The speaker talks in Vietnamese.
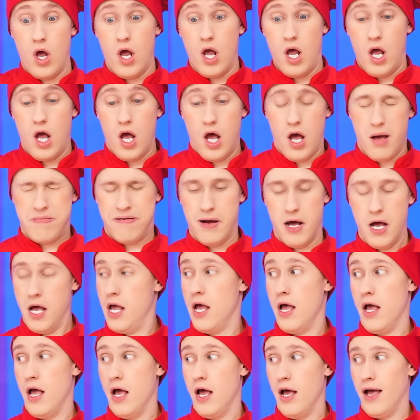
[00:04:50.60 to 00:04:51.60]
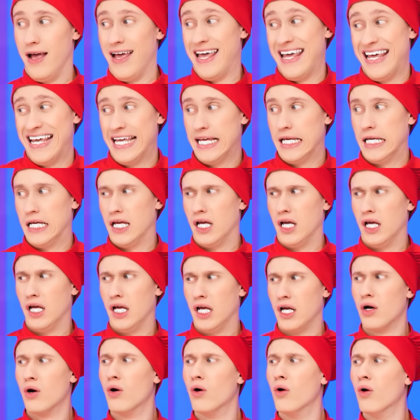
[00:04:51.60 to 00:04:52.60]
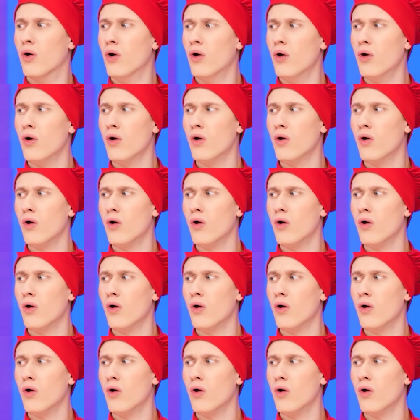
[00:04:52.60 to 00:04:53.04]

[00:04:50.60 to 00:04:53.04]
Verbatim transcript: Đấy hơi uh, bẩn một tí